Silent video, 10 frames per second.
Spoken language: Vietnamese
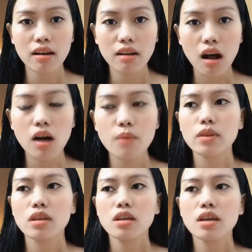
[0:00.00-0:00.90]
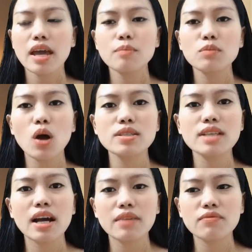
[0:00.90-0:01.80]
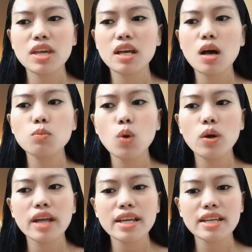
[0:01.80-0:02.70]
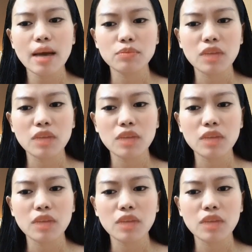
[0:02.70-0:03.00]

đó em nói rằng vì không muốn anh cảm